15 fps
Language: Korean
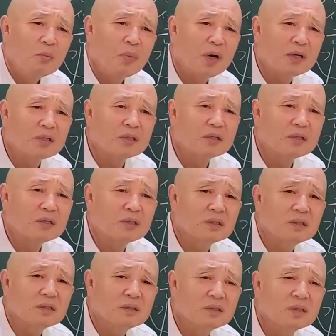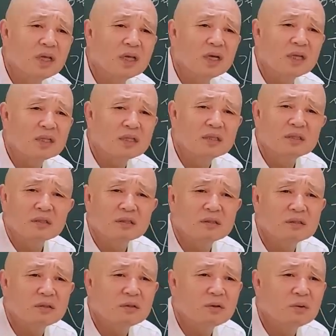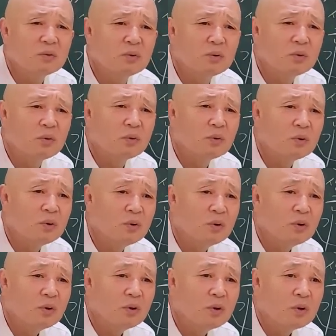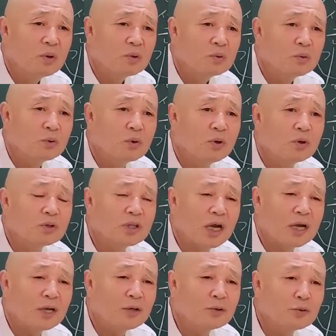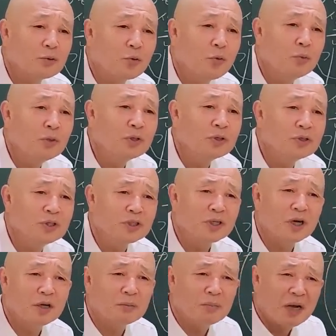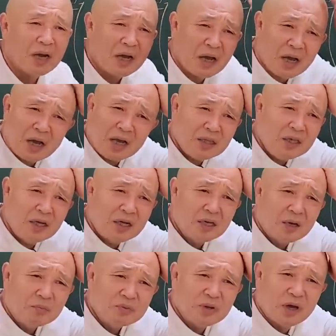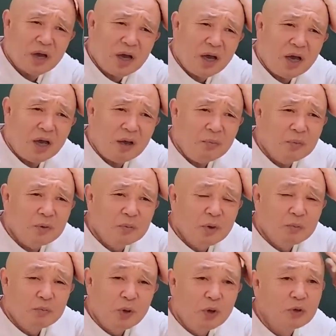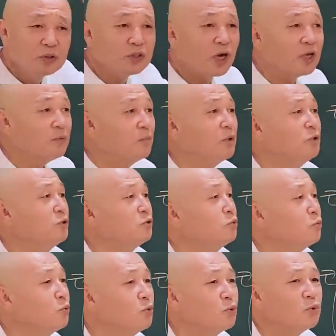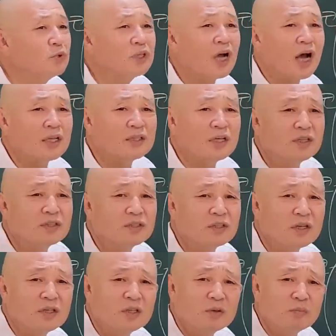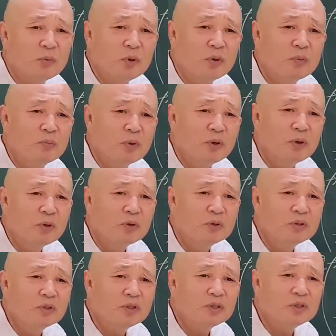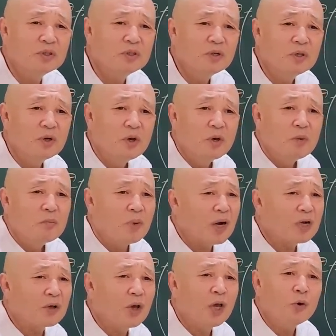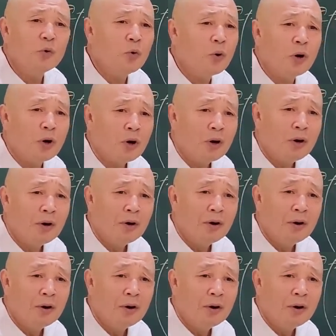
막 엉덩이가 들썩들썩하고, 또 그 딸에는 또 고민하는 인간은 막 대가리 아프다. 명상이 뭔지도 모르고 그냥 앉아 있으니까 이거 뭐 하는 짓인, 막 괴로워.